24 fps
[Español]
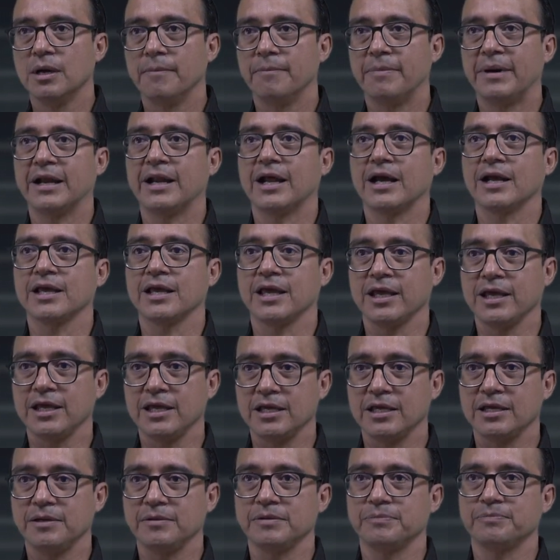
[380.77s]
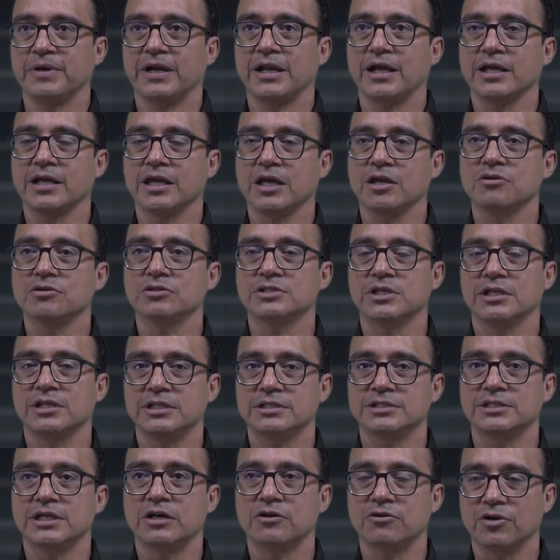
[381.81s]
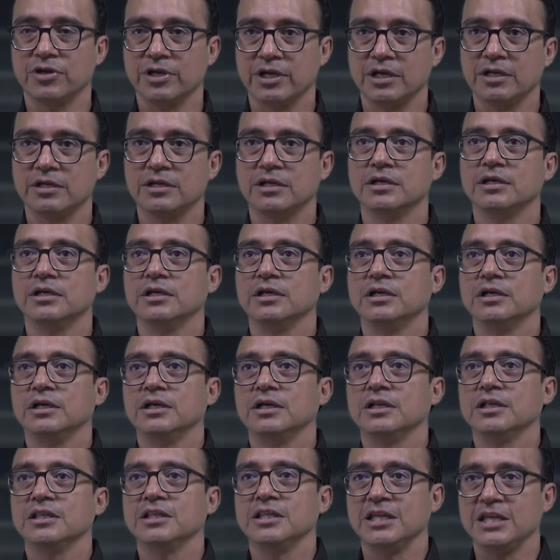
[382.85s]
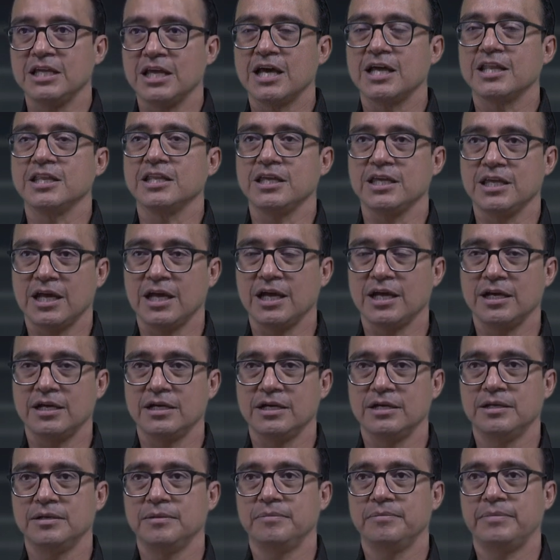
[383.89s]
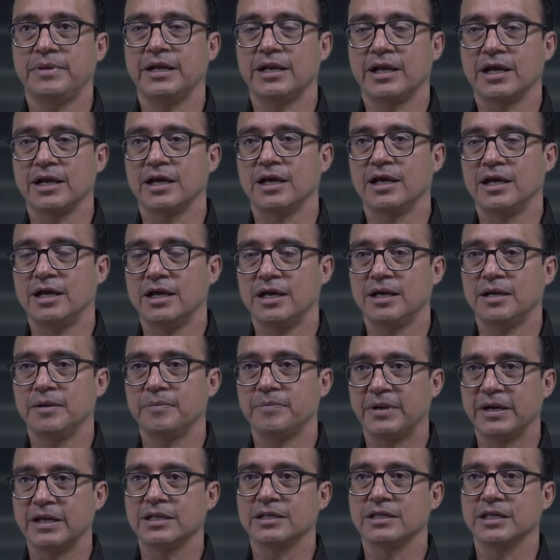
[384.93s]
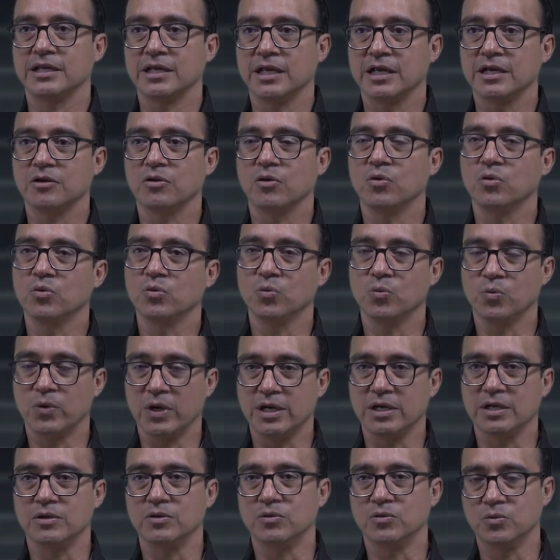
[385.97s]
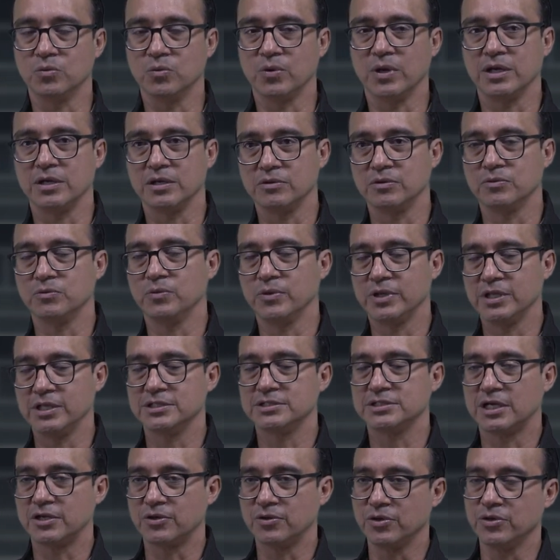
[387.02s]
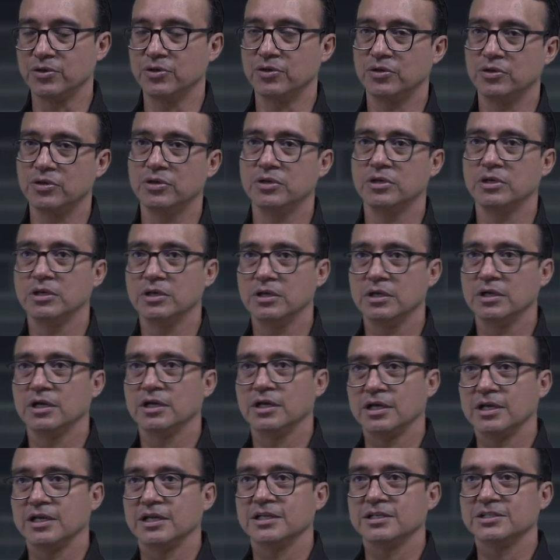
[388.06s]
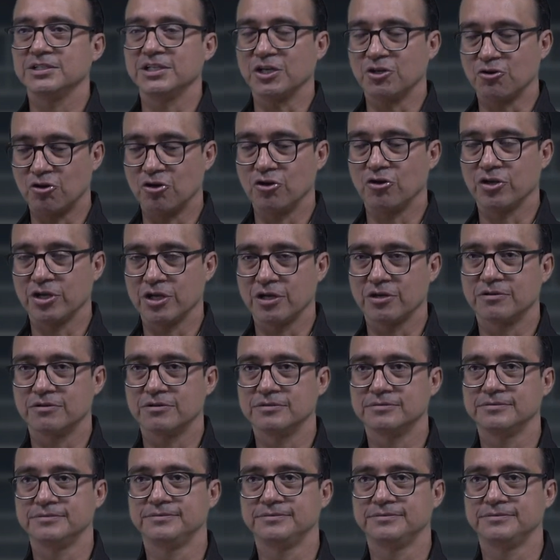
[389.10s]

para que, para que ellos se desarrollen día a día para, tener un buen, buen, un buen desarrollo psicológico.